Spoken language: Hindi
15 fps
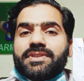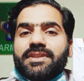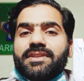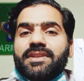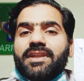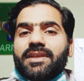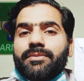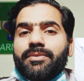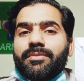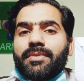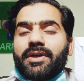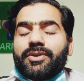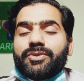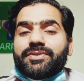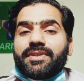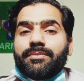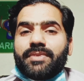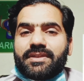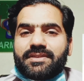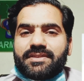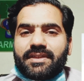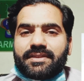सी दिल की बीमारियों से
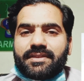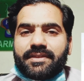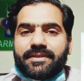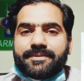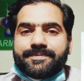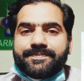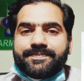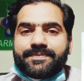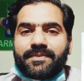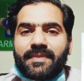बच सकते हैं